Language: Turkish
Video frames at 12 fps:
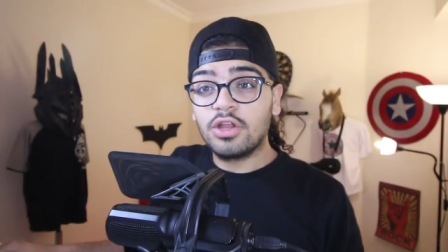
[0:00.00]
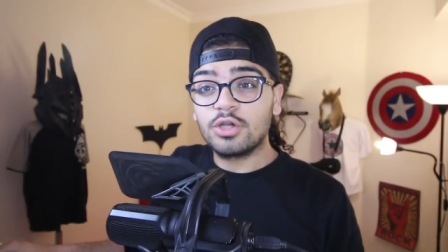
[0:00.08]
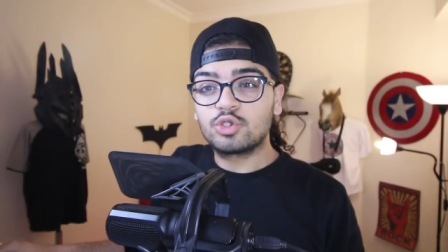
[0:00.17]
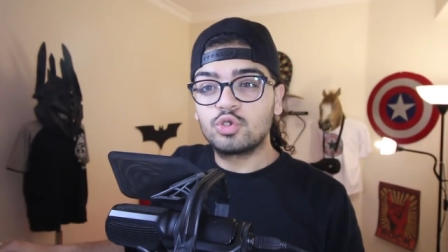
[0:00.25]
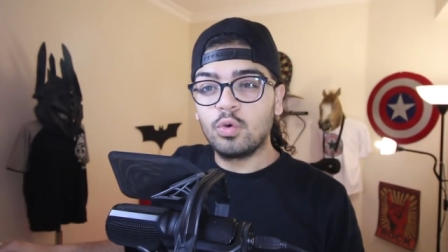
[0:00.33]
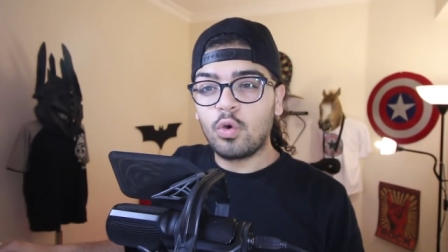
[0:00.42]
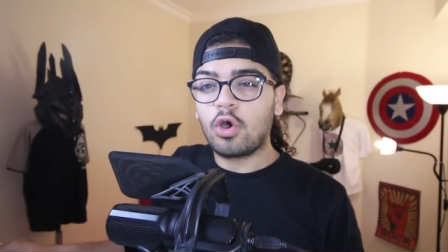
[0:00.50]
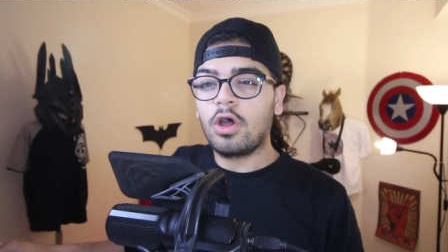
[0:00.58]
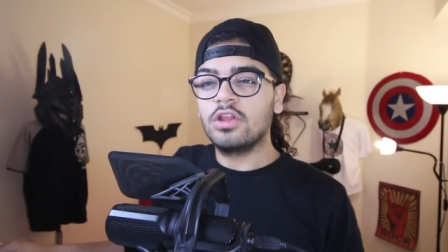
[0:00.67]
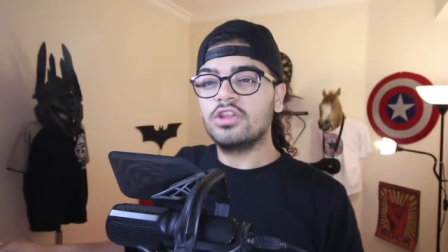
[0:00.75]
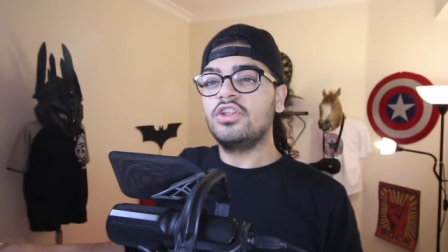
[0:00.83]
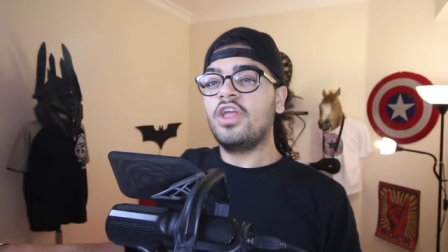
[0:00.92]
kadar
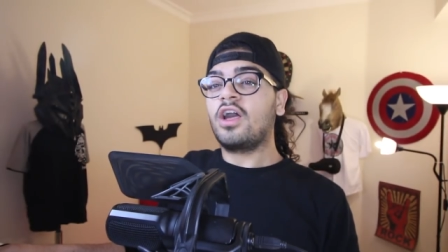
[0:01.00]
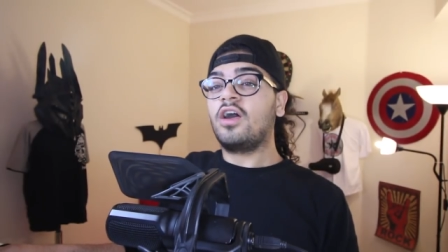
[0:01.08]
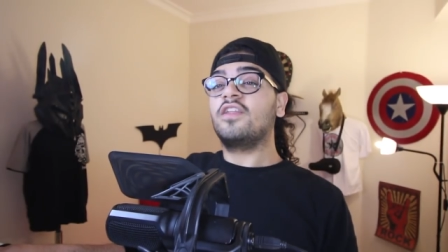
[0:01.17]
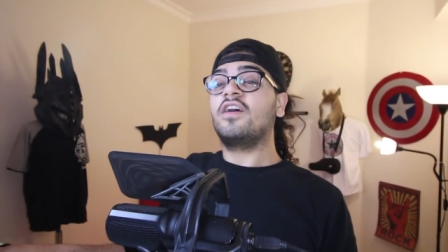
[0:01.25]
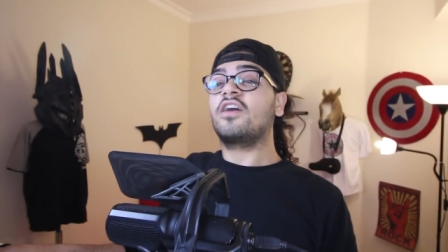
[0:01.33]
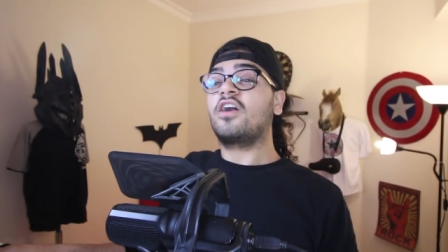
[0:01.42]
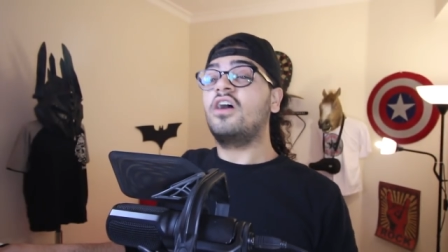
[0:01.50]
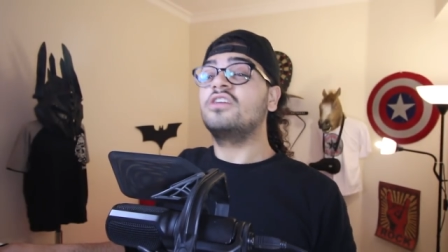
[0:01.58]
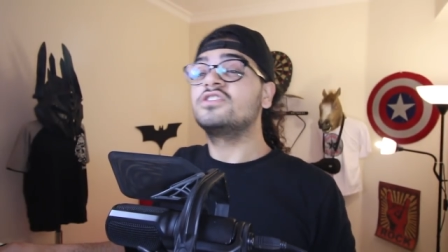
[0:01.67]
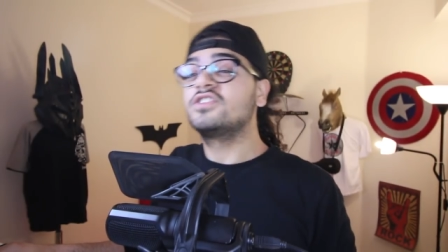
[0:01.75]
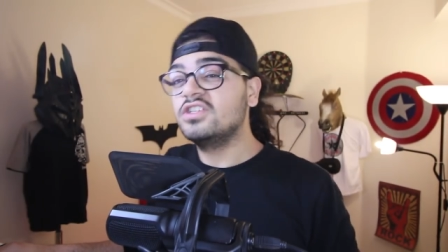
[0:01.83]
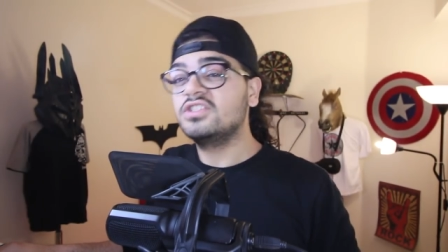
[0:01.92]
soğukkanlı, ne kadar
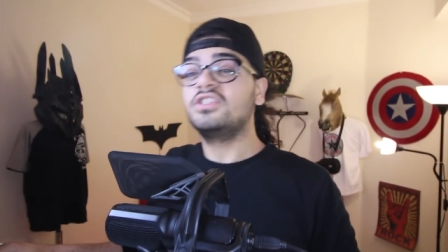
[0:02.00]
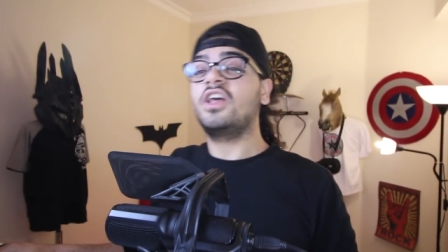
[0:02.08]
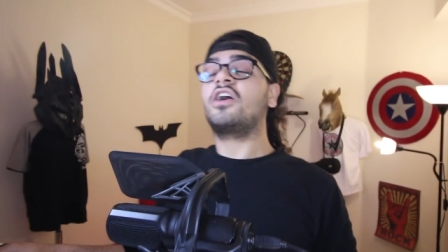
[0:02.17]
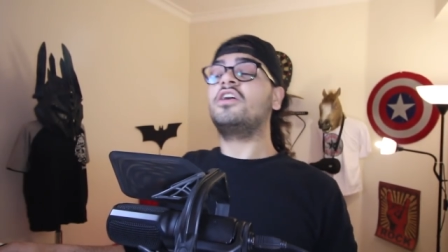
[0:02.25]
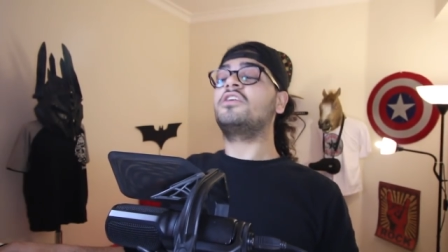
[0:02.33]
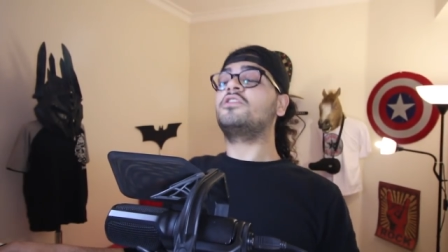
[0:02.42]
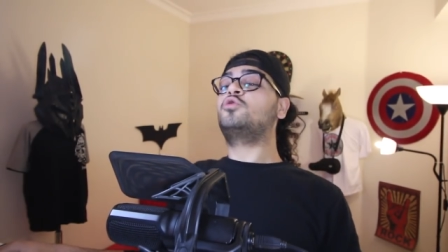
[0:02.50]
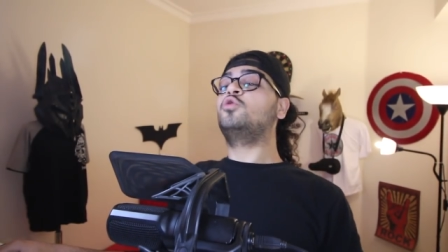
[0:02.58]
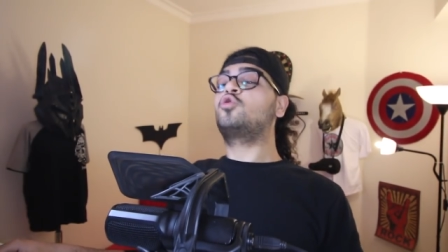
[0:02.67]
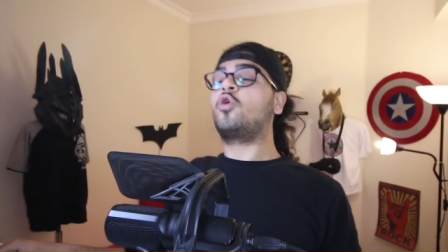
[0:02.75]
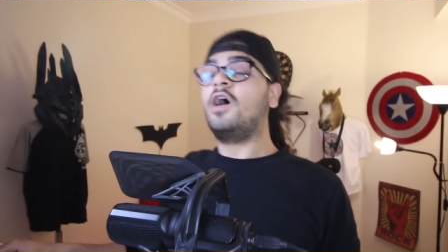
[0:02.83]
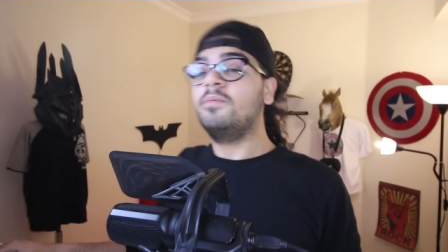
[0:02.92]
kansız, ne kadar
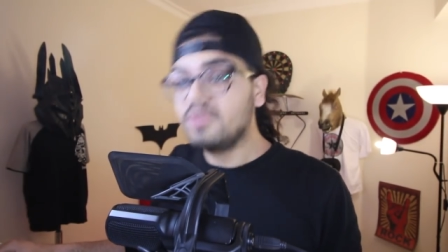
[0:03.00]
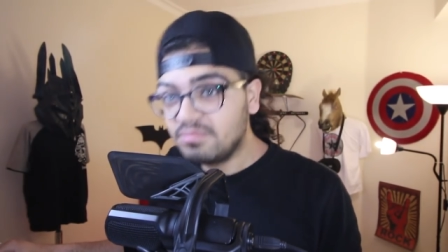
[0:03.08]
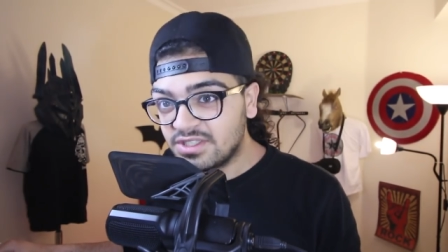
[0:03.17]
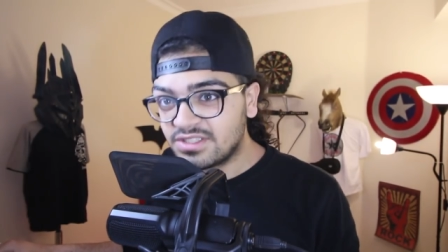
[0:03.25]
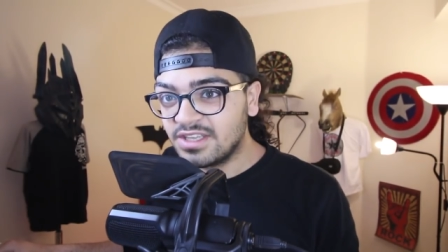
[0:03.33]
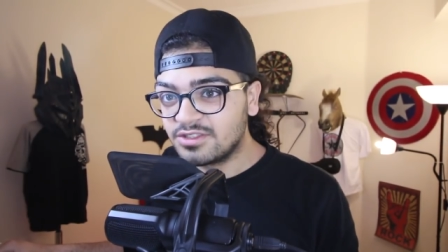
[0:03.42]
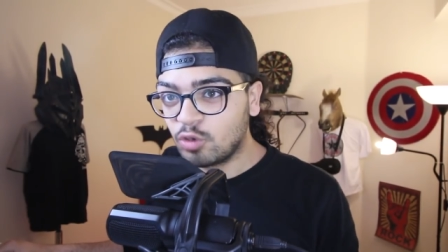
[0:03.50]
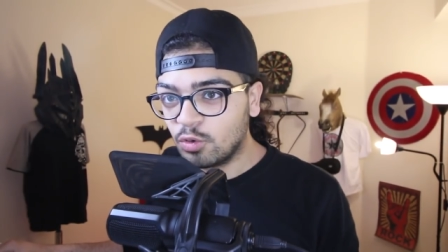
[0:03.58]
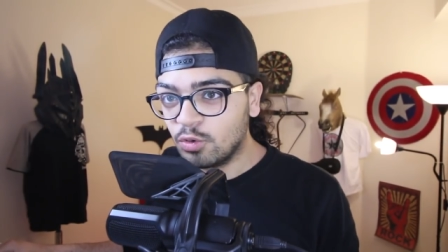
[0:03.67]
kötü kalpli bir ses